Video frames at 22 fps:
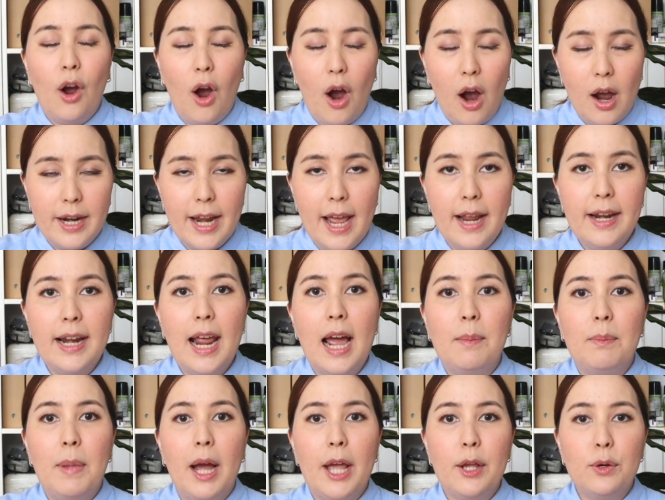ขอแนะ
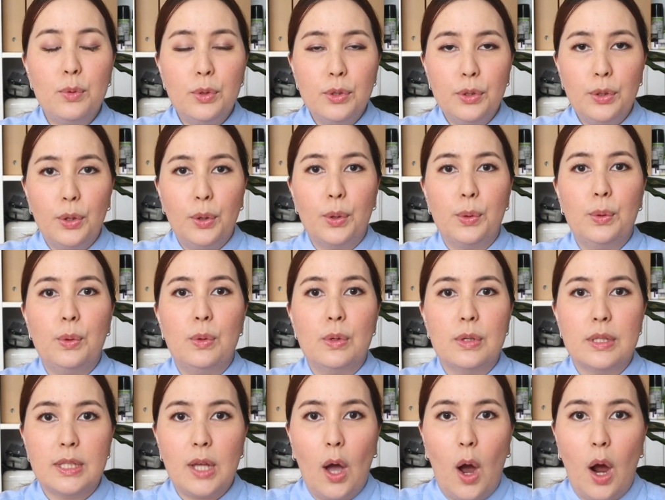นำให้คุณครู
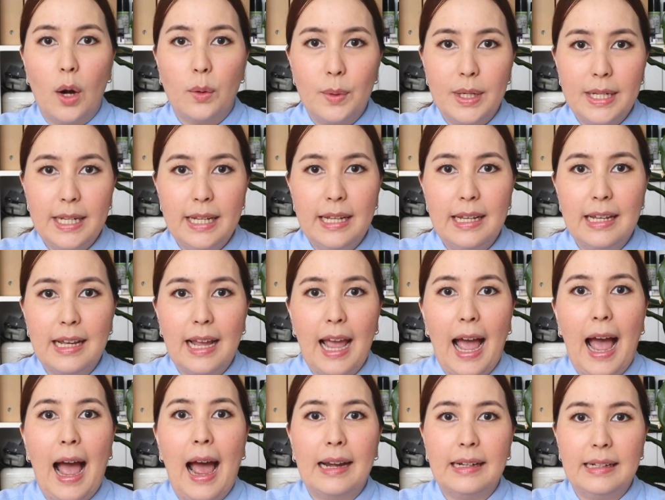สอนวิธี
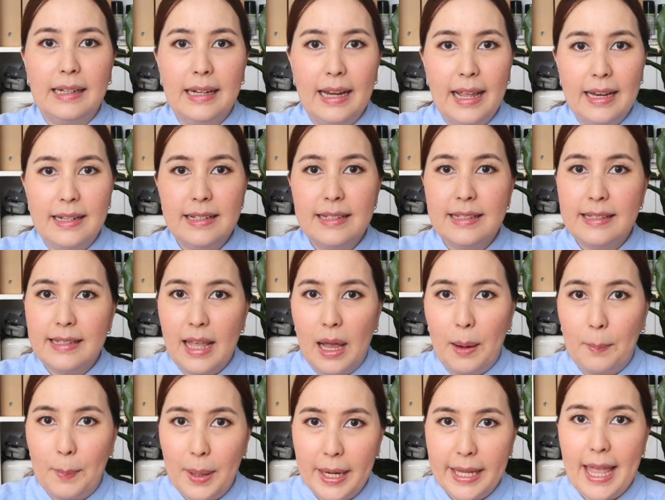การเน้นเสีย
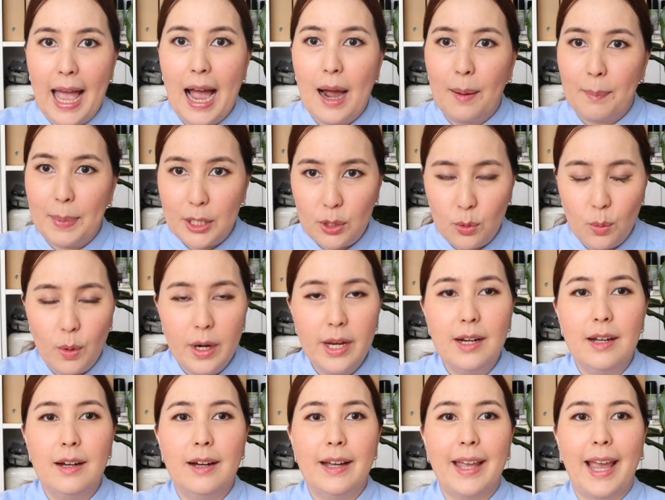งพยางไปด้วย
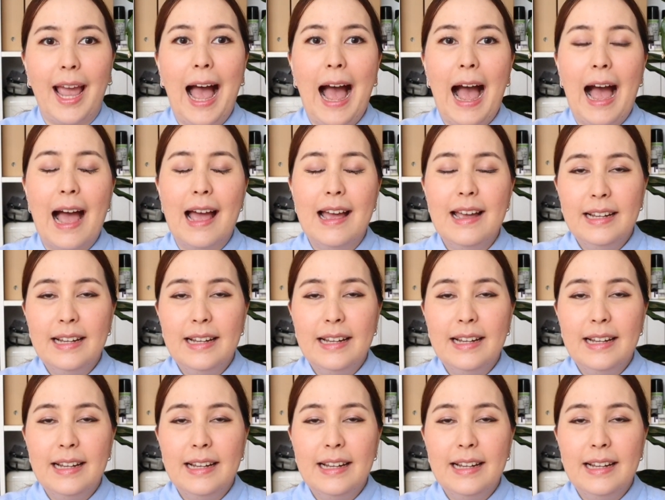เลยค่ะ